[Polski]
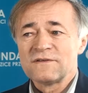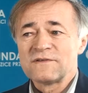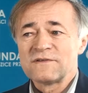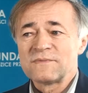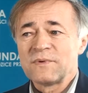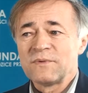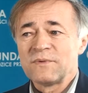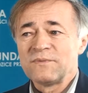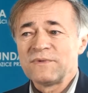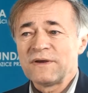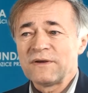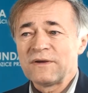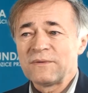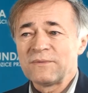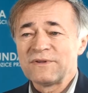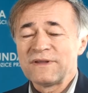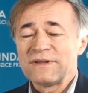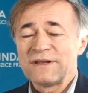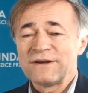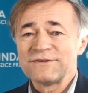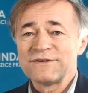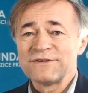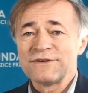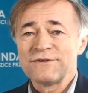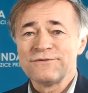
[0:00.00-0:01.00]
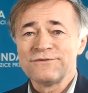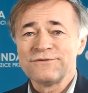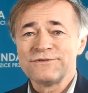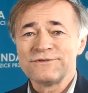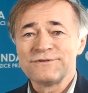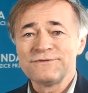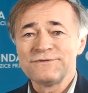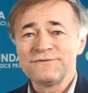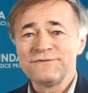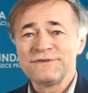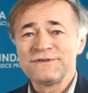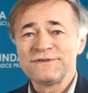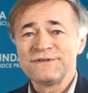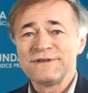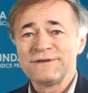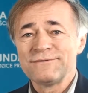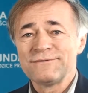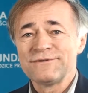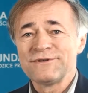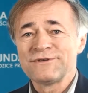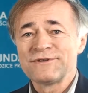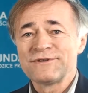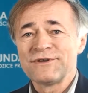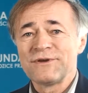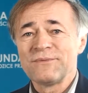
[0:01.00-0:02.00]
Wspomniałem o narodzie Hunzów, gdzie
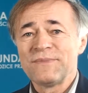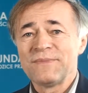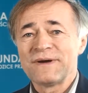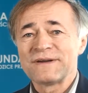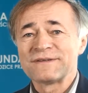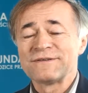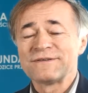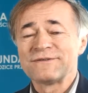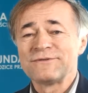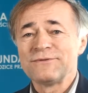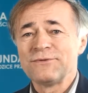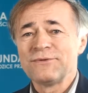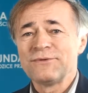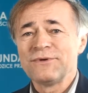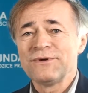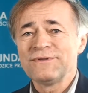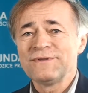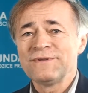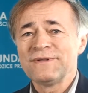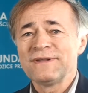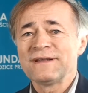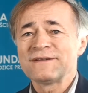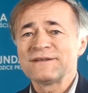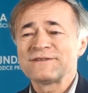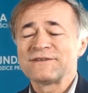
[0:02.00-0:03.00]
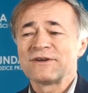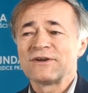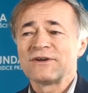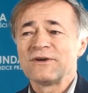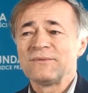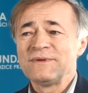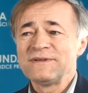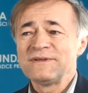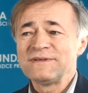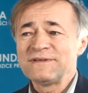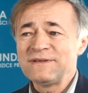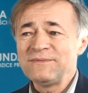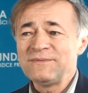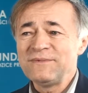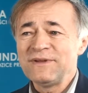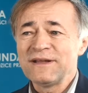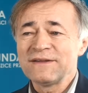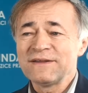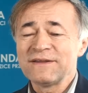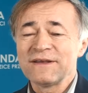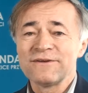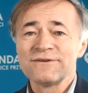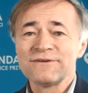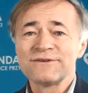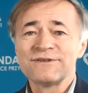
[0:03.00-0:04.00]
ludzie żyją bardzo długo. Dlaczego? Między innymi
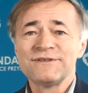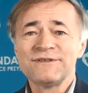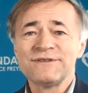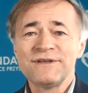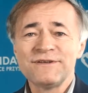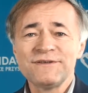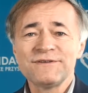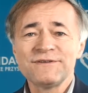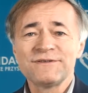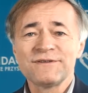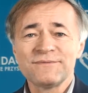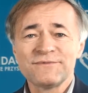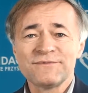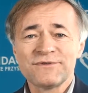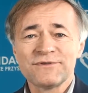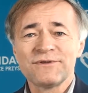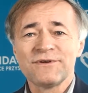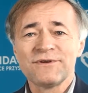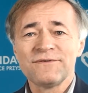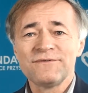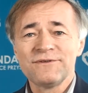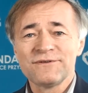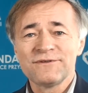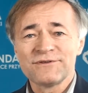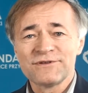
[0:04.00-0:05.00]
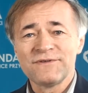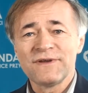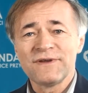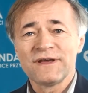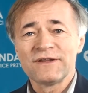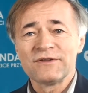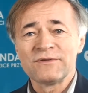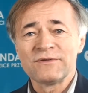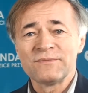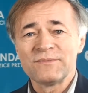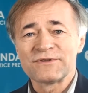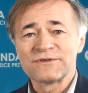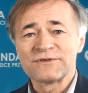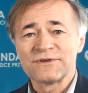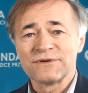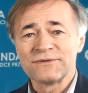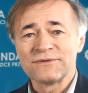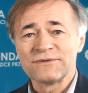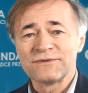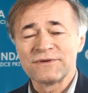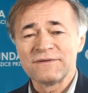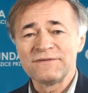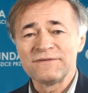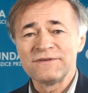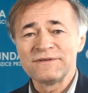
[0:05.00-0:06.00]
dlatego, że dzieci są cudownie odżywiane od
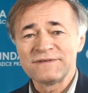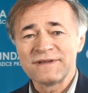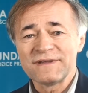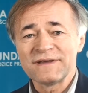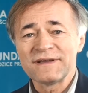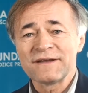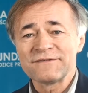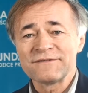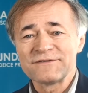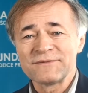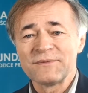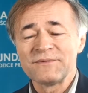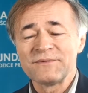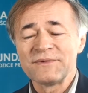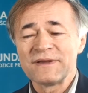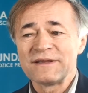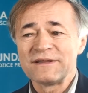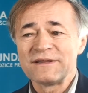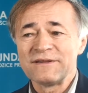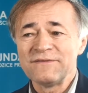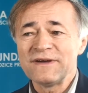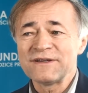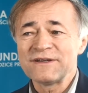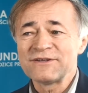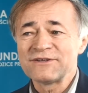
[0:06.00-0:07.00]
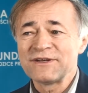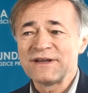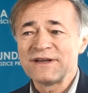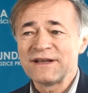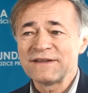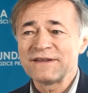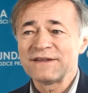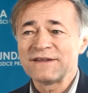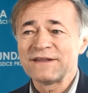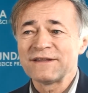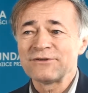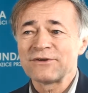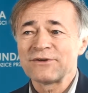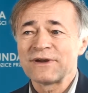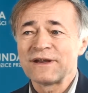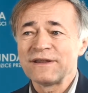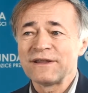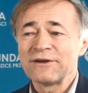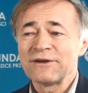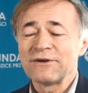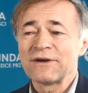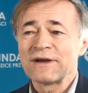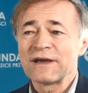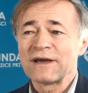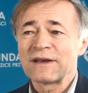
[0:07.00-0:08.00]
początku. A więc tak jak wspomniałem, 2-3 lata
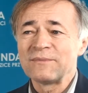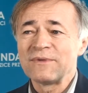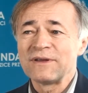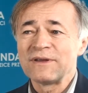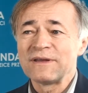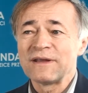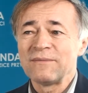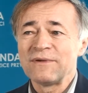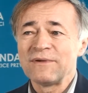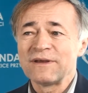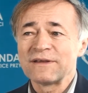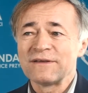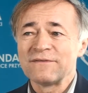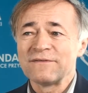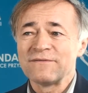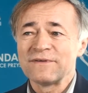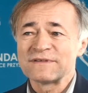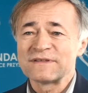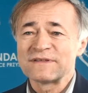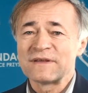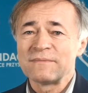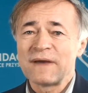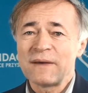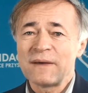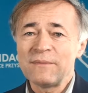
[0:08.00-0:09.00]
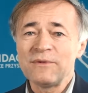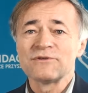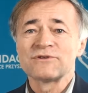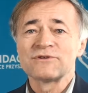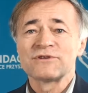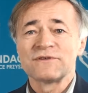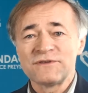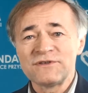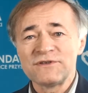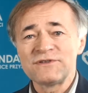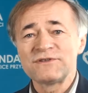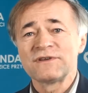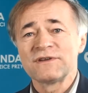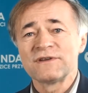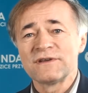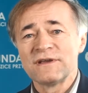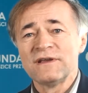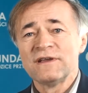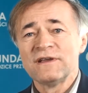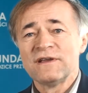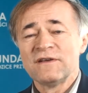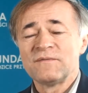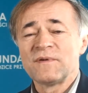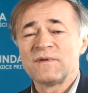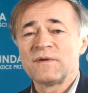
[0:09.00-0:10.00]
naturalnego karmienia mlekiem własnej mamy. Oczywiście
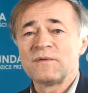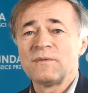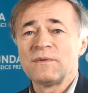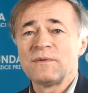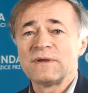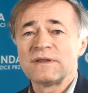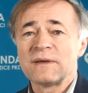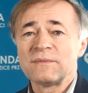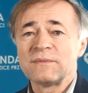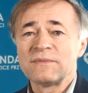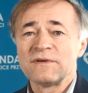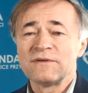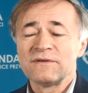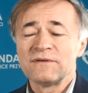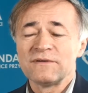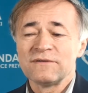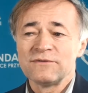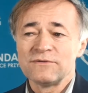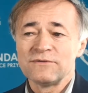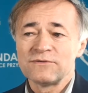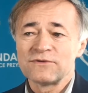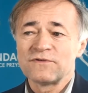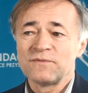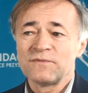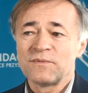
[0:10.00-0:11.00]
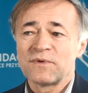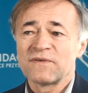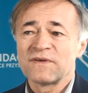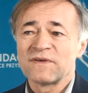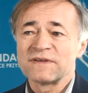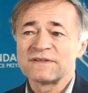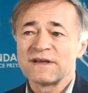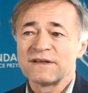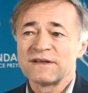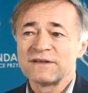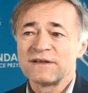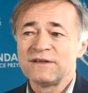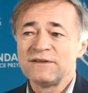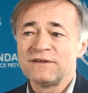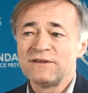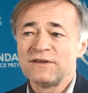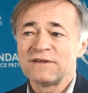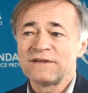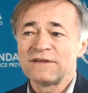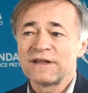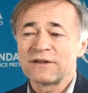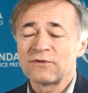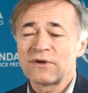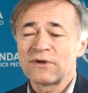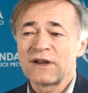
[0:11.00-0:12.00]
w pewnym etapie już wprowadzanie
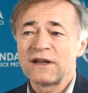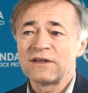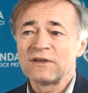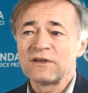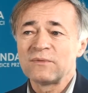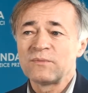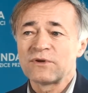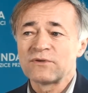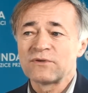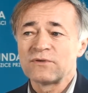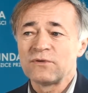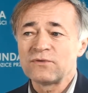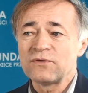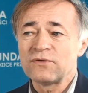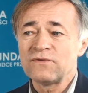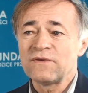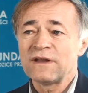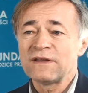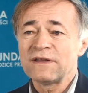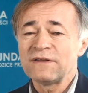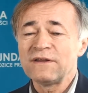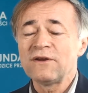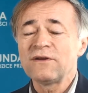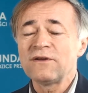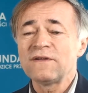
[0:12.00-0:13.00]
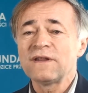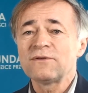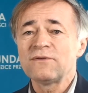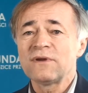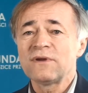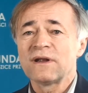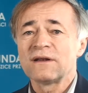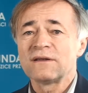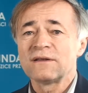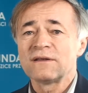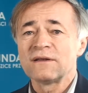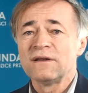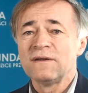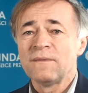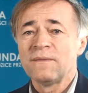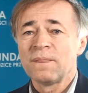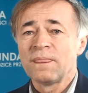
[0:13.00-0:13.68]
innych naturalnych produktów, ale tylko naturalnych.